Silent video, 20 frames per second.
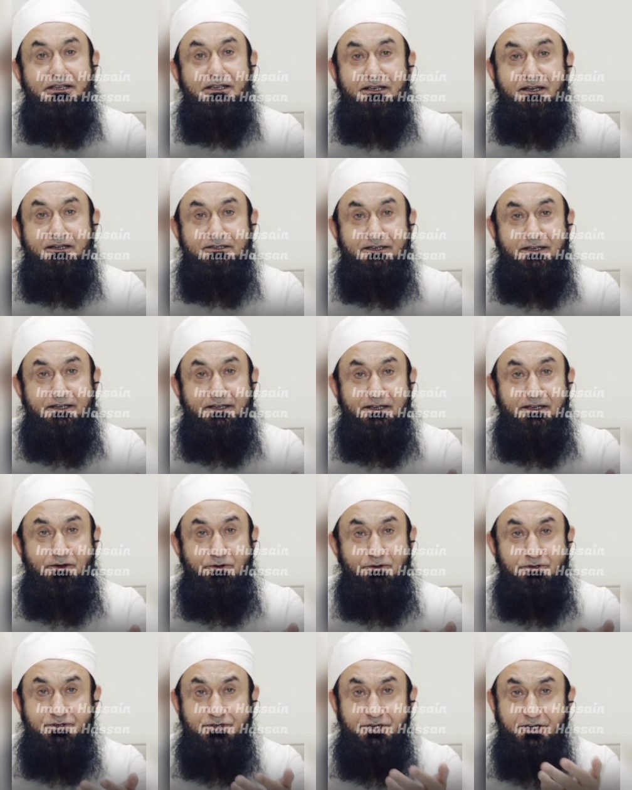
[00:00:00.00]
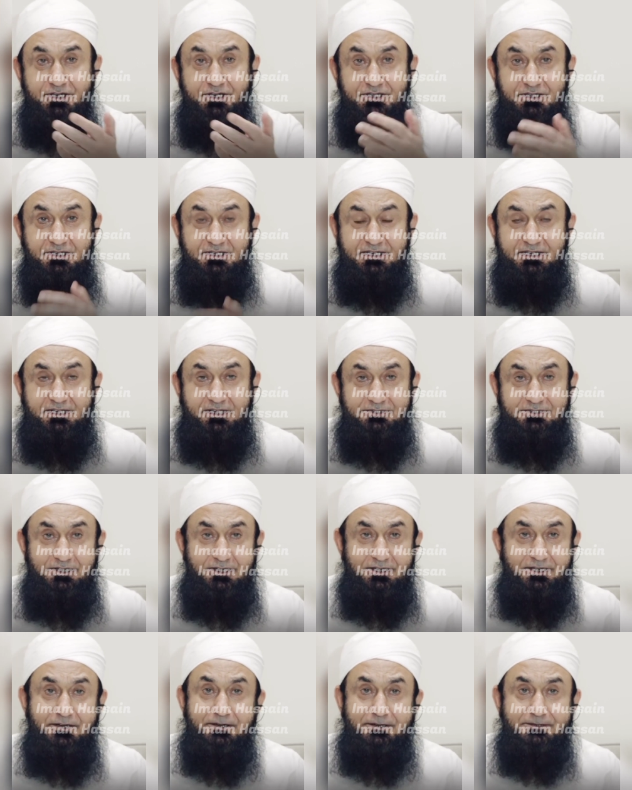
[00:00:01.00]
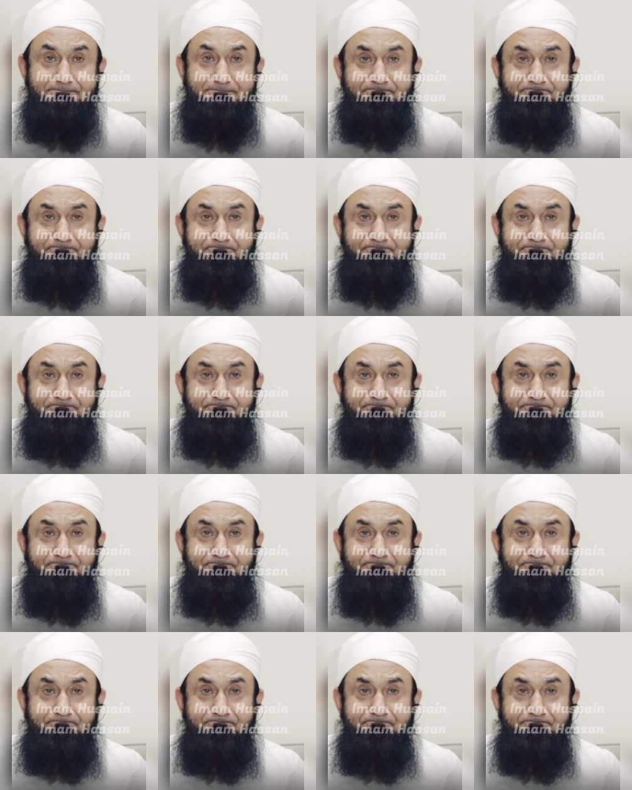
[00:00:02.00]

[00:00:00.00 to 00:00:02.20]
किया जाएगा और शहीद किया जाएगा